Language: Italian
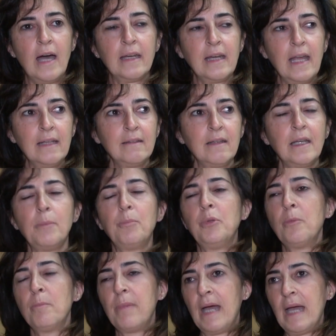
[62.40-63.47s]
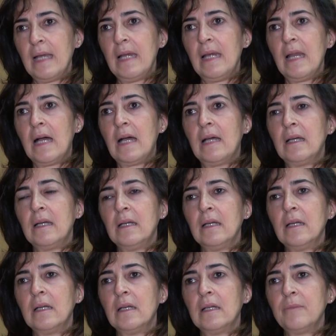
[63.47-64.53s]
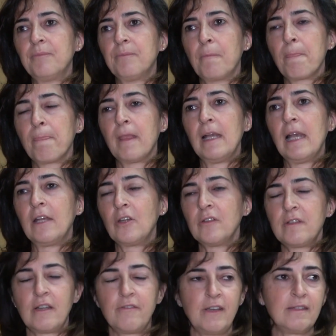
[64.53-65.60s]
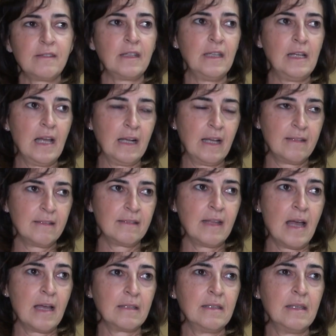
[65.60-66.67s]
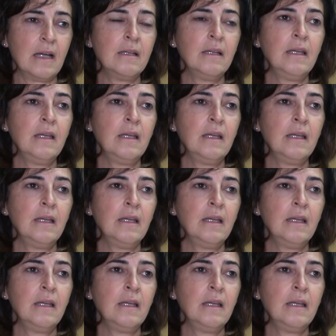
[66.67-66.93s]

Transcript: a rendere più bella ehm, la nostra festa della castagna.